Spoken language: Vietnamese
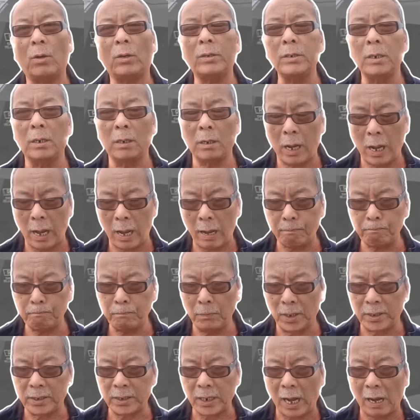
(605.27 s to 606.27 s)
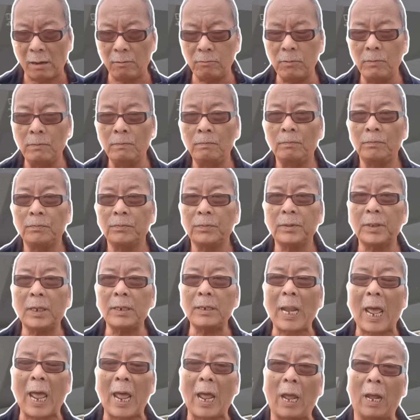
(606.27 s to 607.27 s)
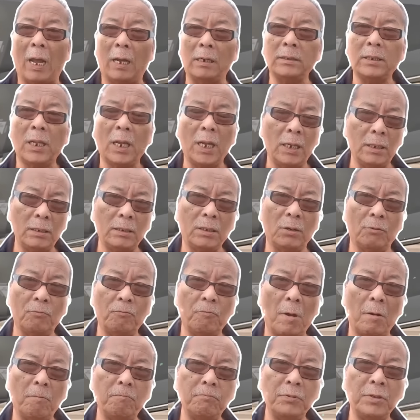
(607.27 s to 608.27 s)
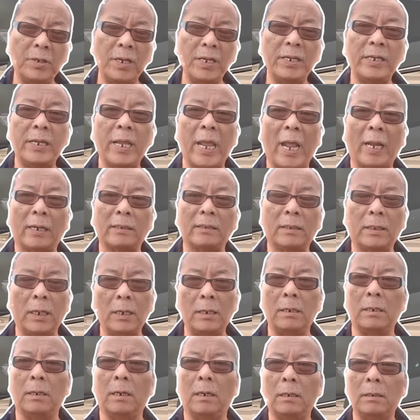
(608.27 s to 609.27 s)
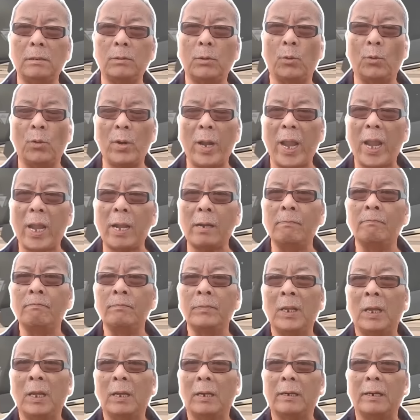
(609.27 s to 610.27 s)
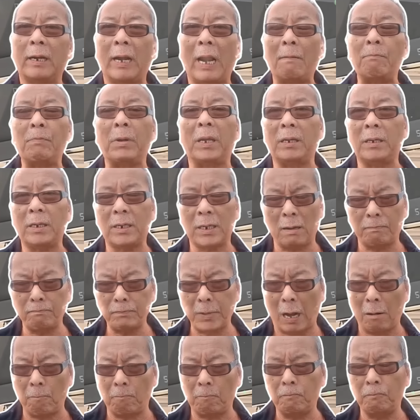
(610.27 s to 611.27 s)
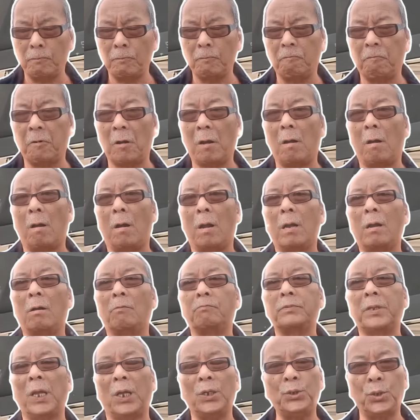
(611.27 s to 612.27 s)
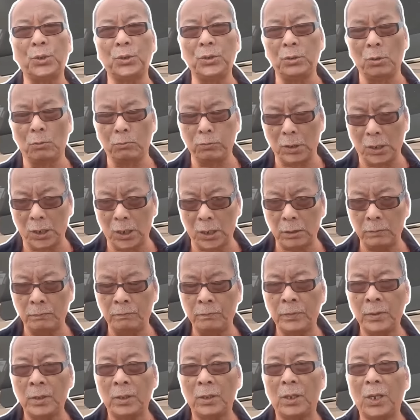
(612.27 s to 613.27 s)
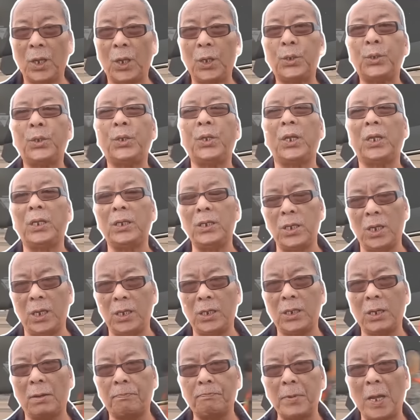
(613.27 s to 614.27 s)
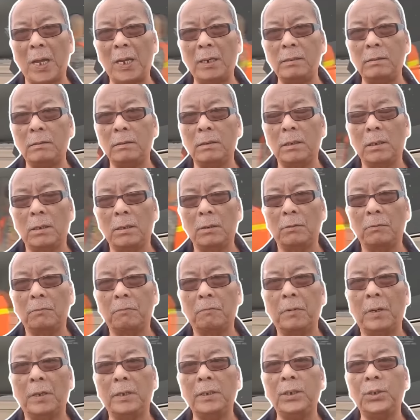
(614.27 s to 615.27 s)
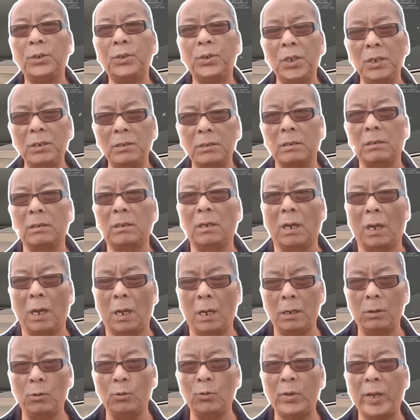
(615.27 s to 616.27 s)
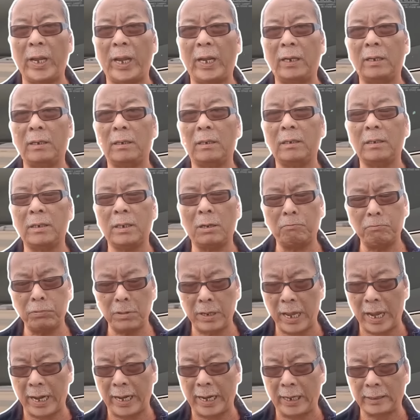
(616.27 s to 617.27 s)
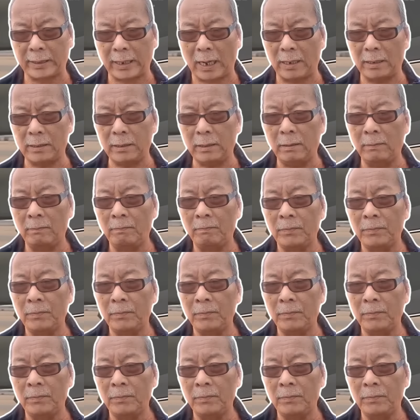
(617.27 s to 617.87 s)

có được F-16, tức là ở thế thượng phong khi dàn tên lửa của Nga đã bị câm nằm và họ không thể sử dụng được, thì chuyện gì sắp đến với chiến trường ở Ukraine trong vài ngày tới?